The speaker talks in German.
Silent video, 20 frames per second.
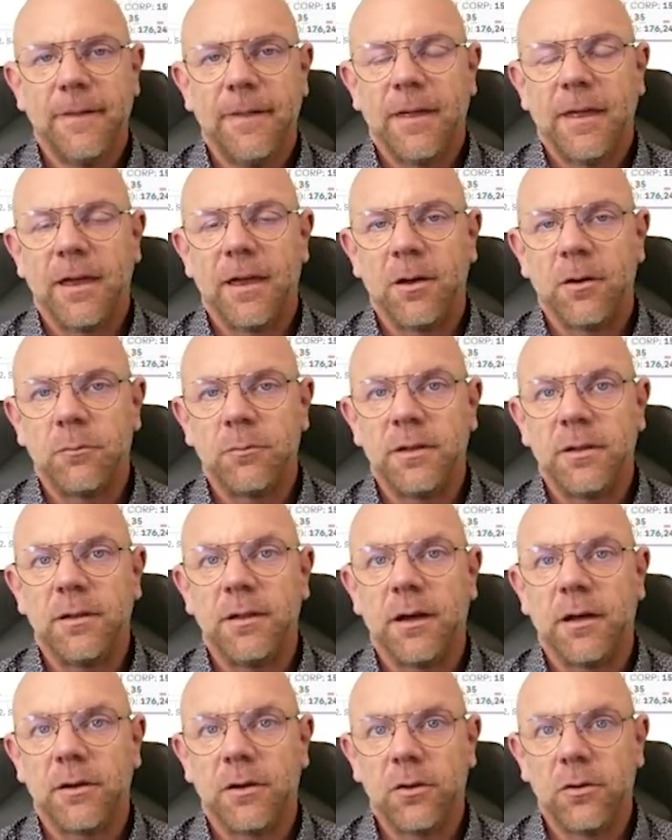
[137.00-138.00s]
Ähm, die
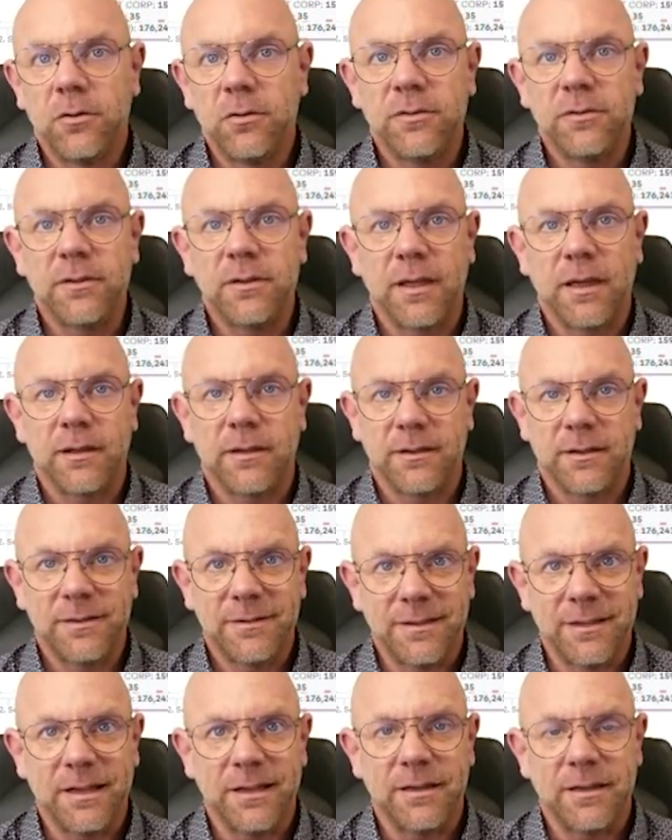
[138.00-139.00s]
die Analysten gerne
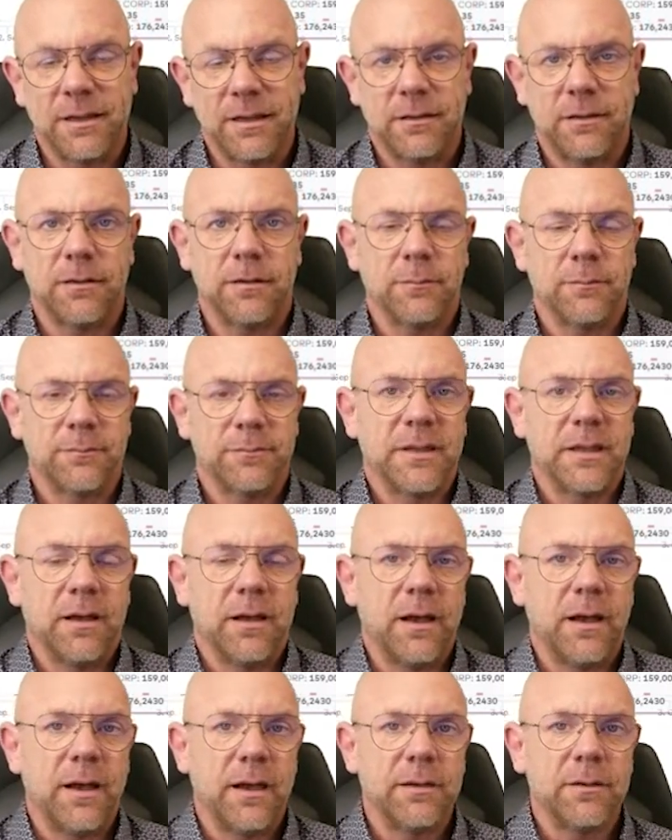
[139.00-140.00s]
gesehen hätten.
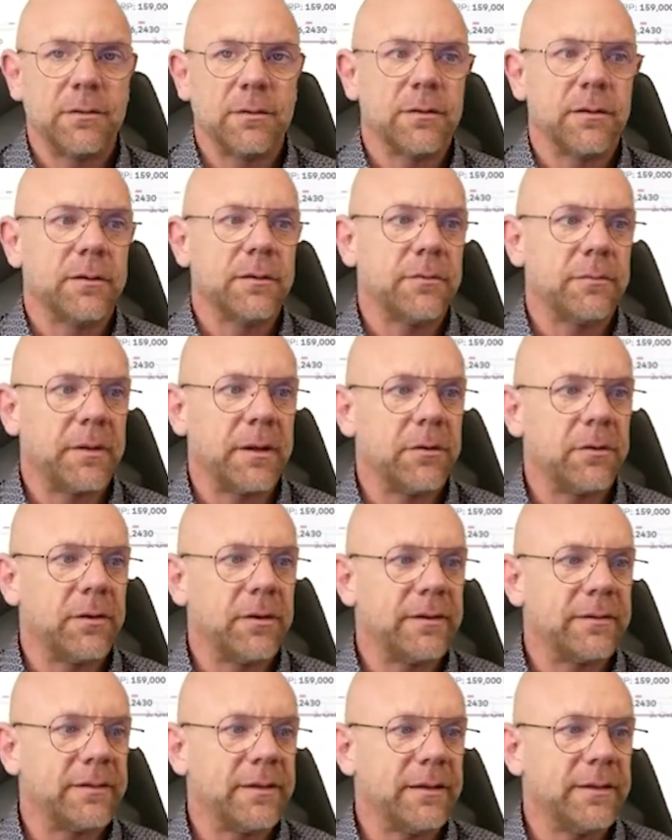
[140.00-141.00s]
Ja, ein 2,16 äh,
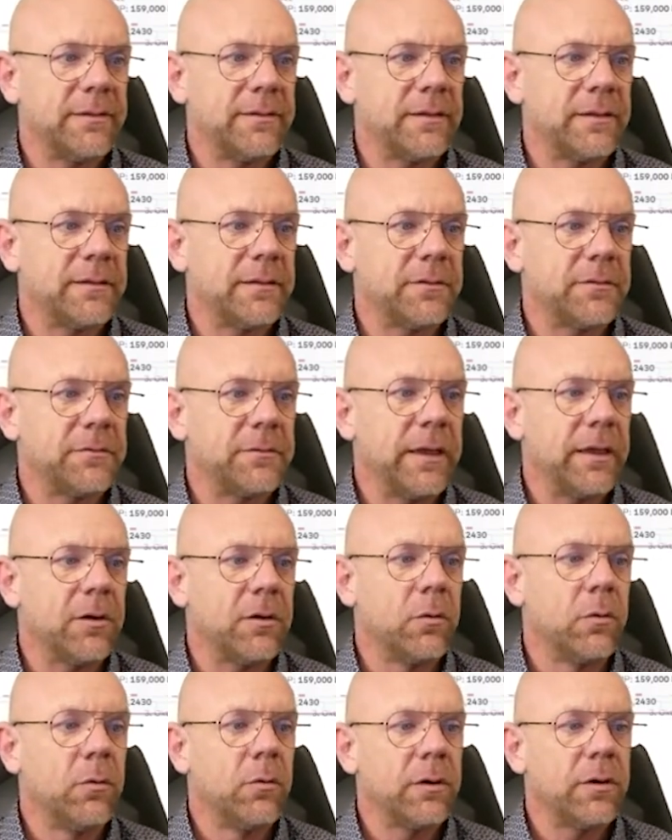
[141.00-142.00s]
Dollar, das wäre
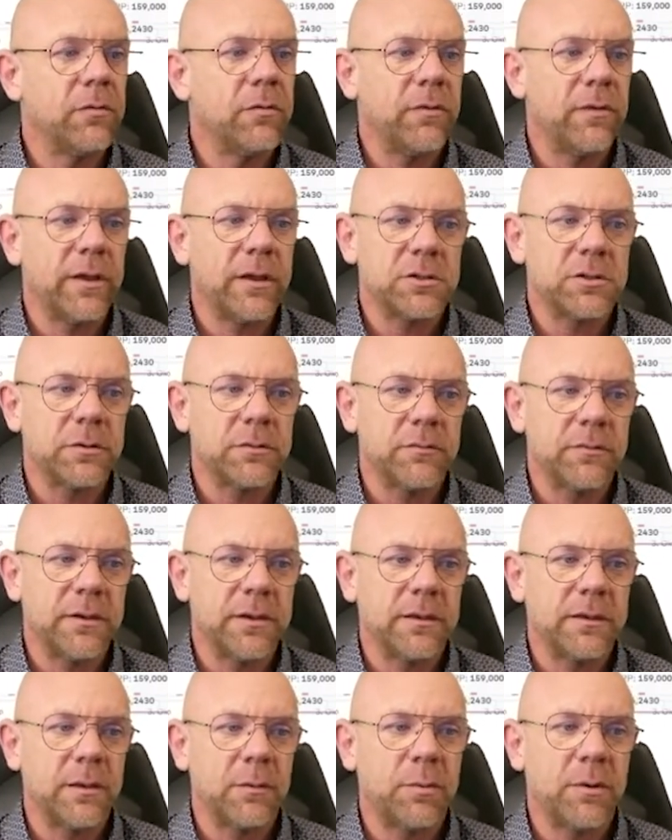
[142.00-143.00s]
ungefähr schon
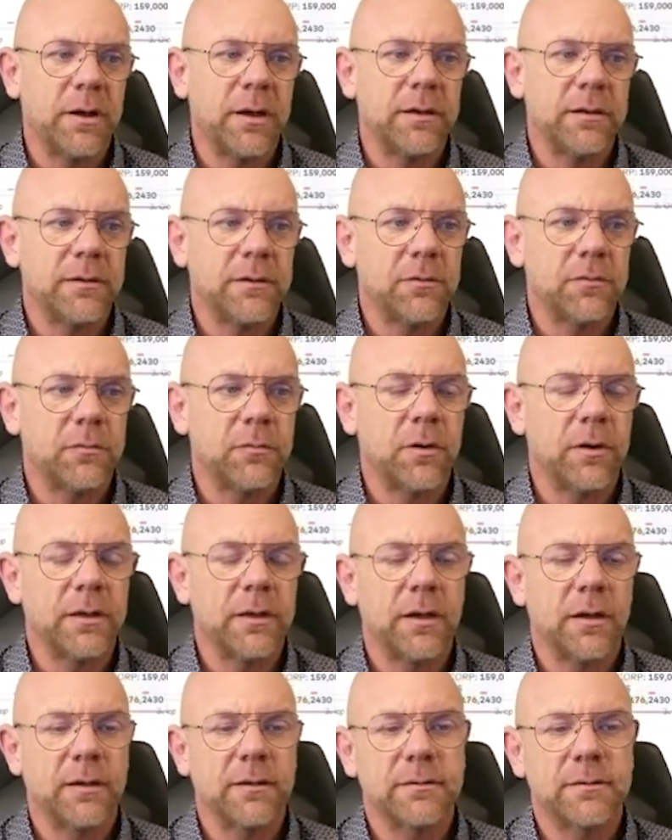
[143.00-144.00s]
wieder der Bereich des
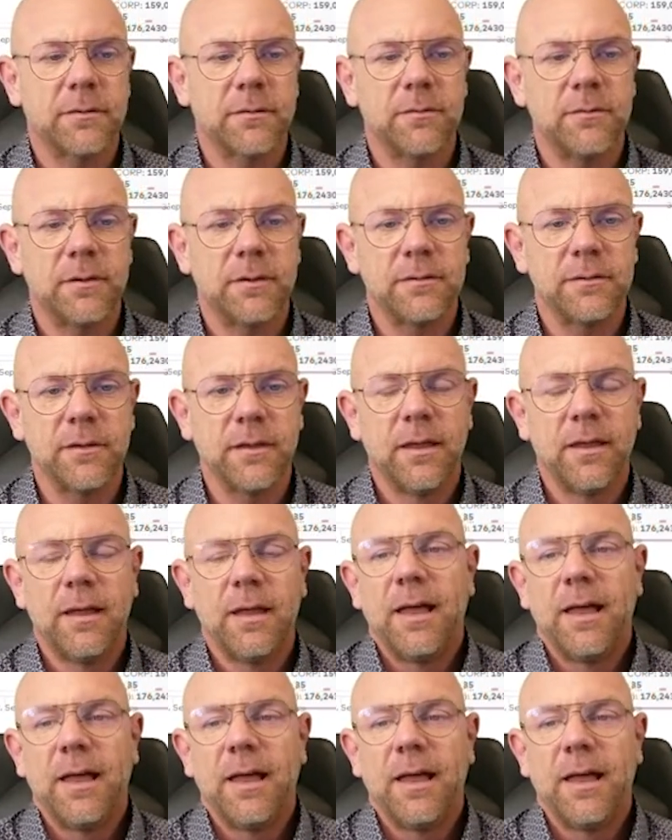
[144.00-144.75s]
Vorjahres gewesen.